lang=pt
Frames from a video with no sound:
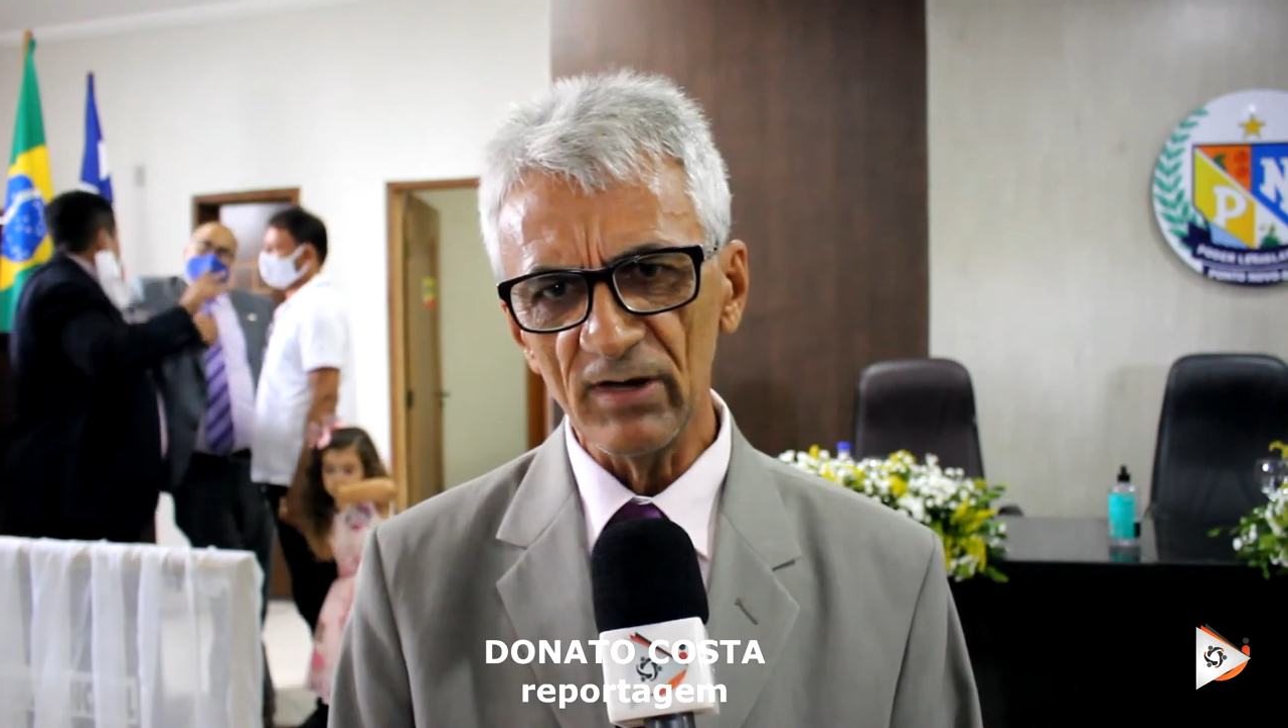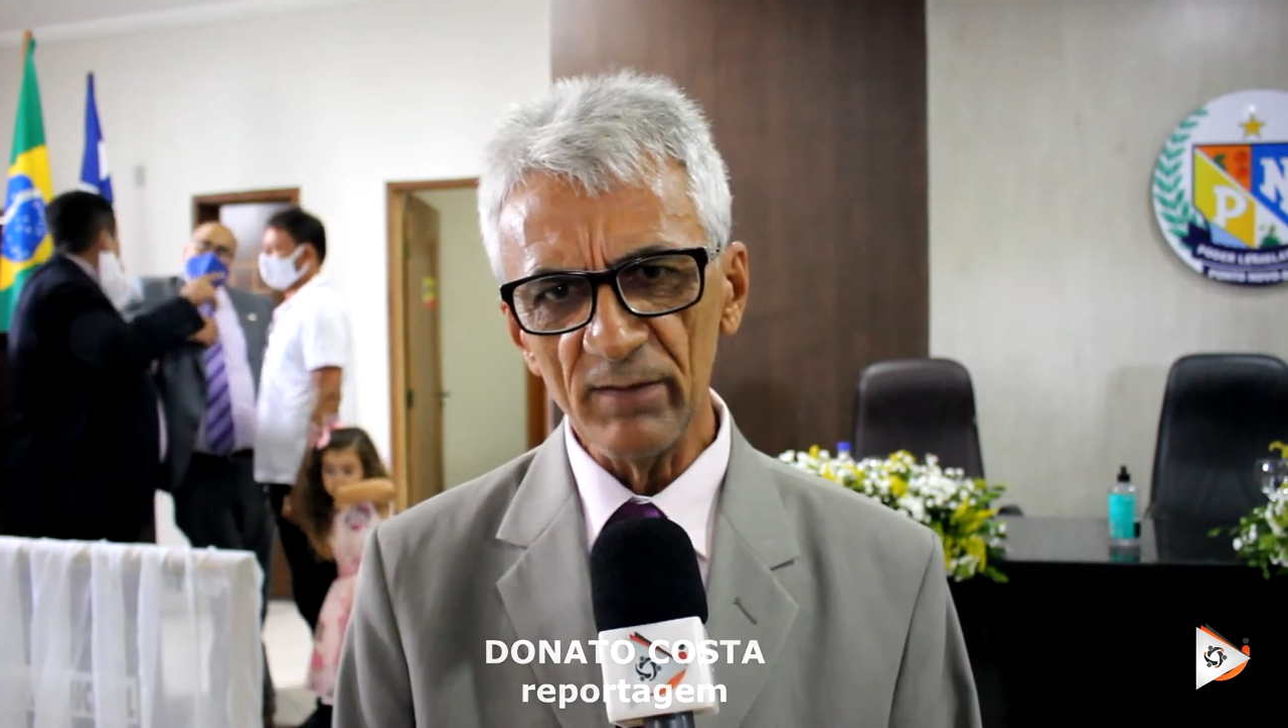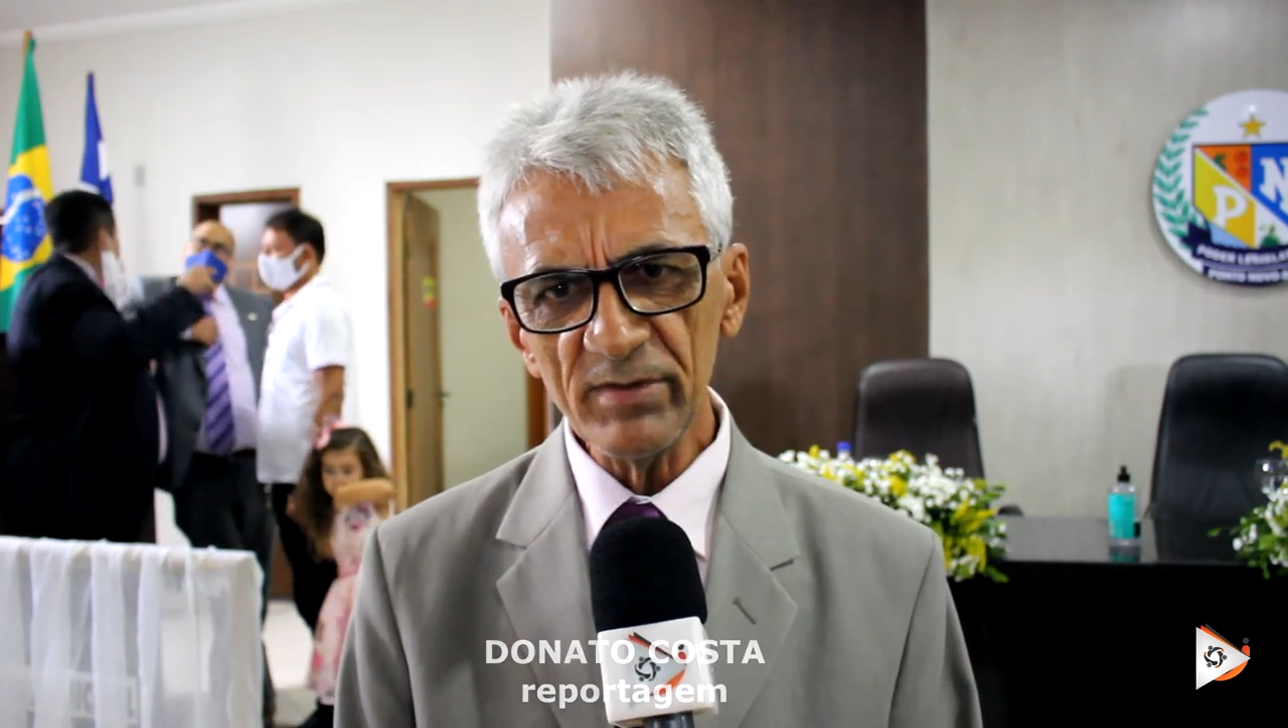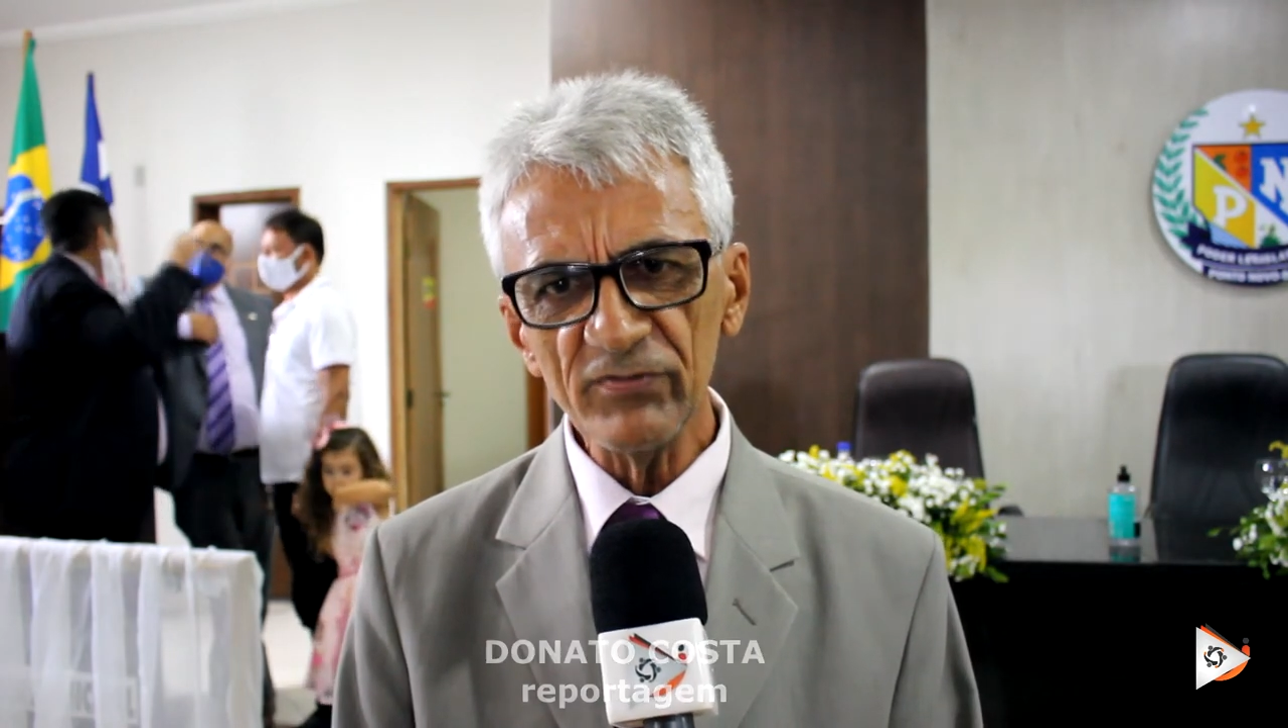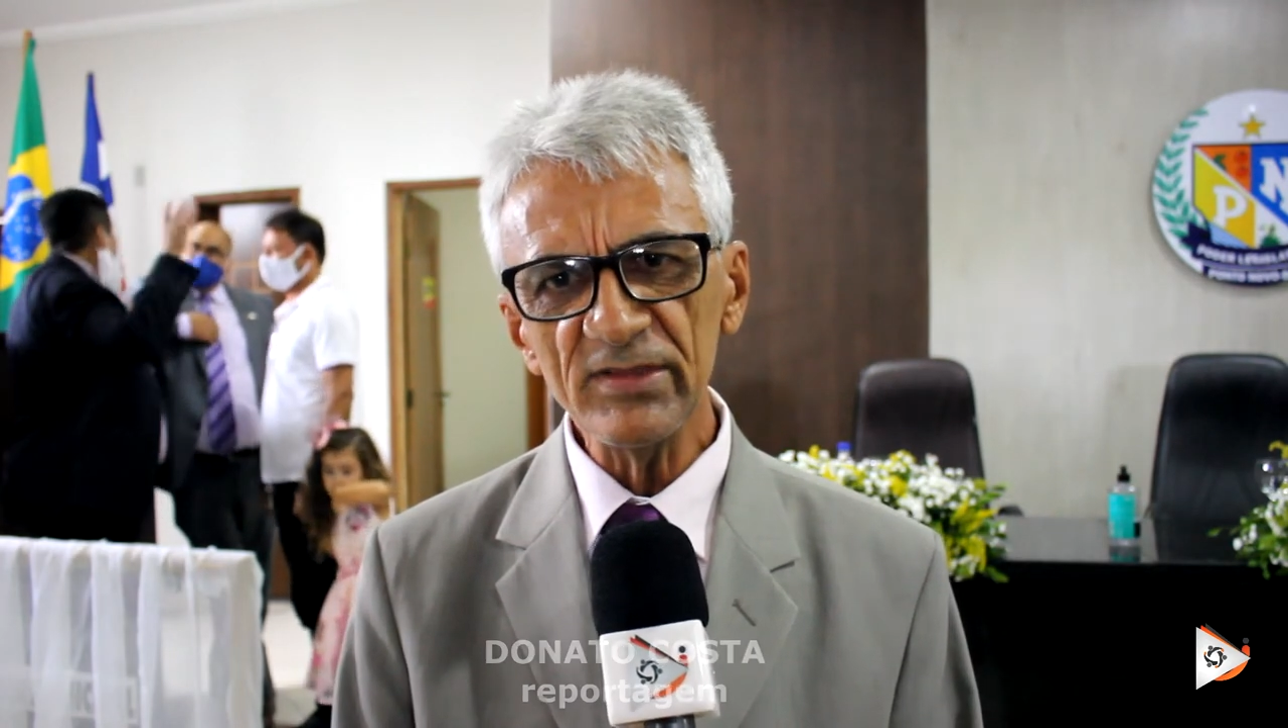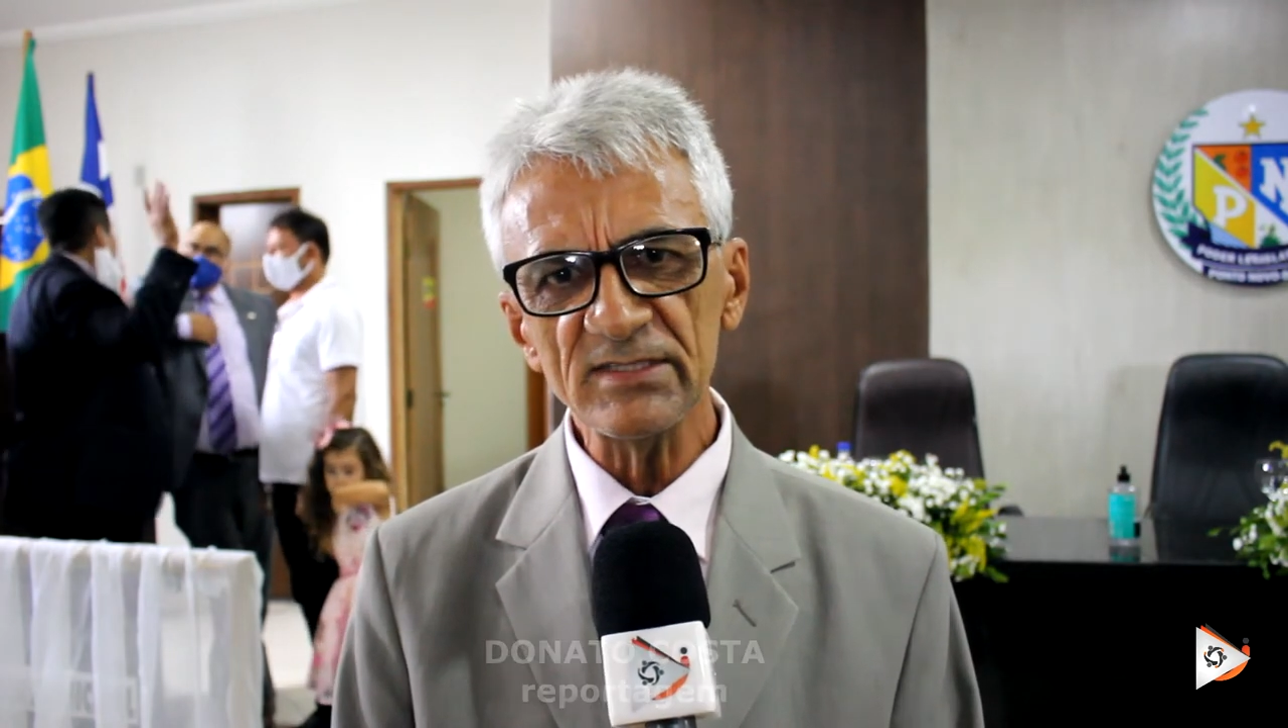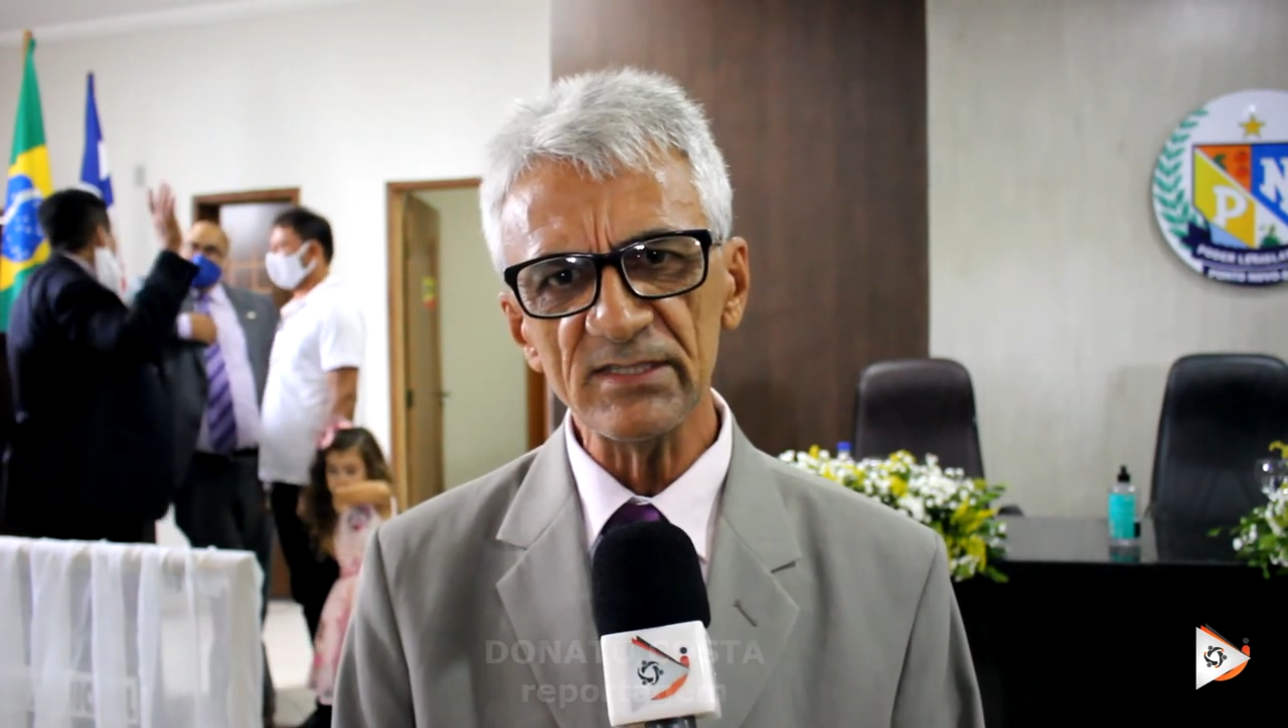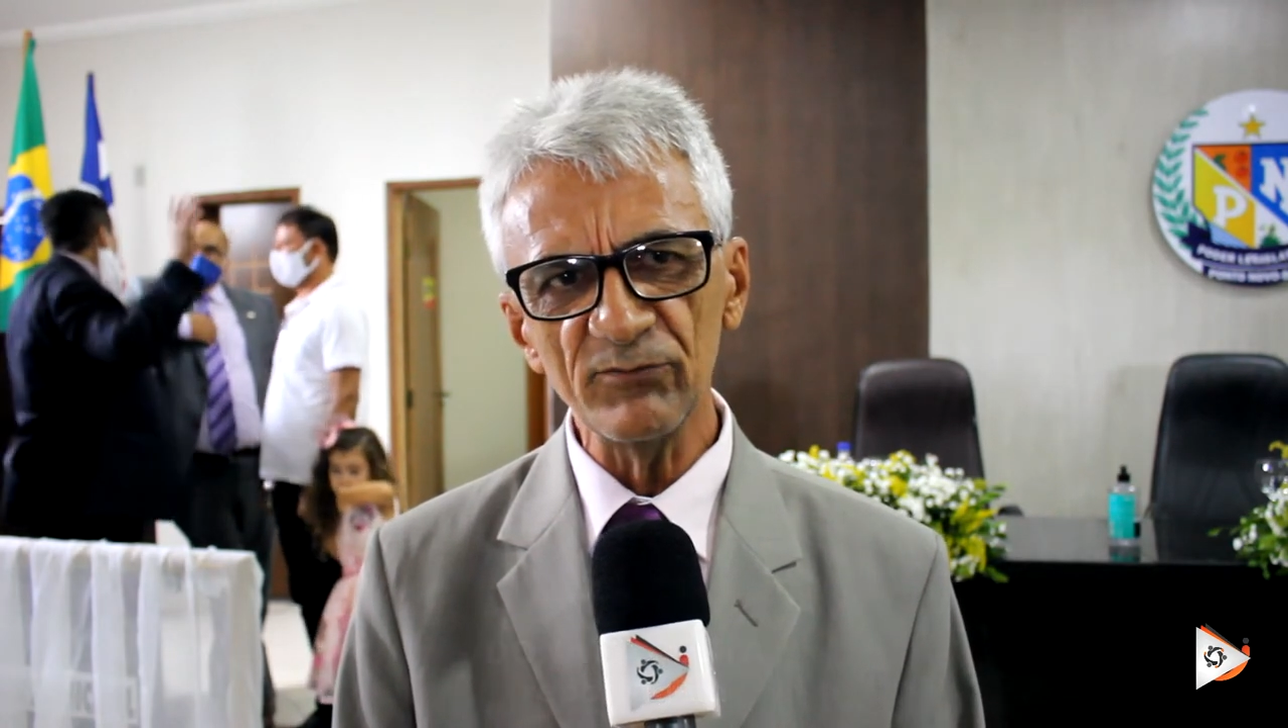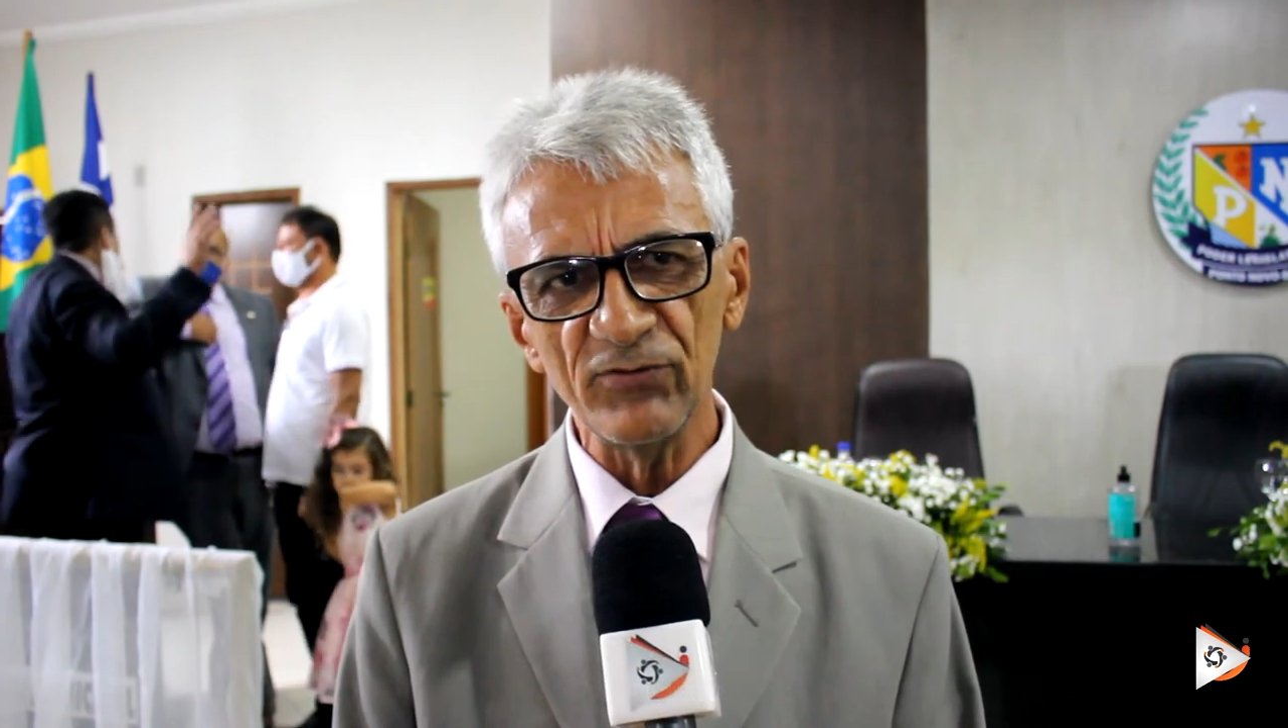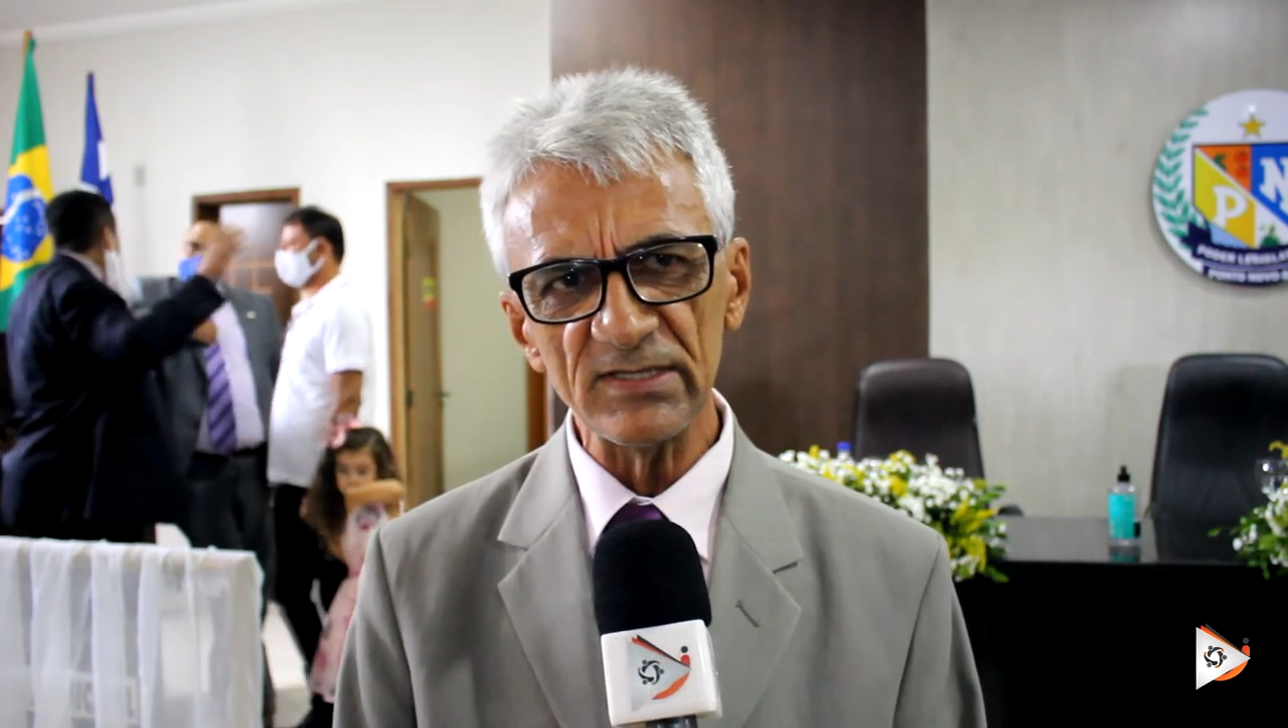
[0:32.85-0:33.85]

A minha vida sempre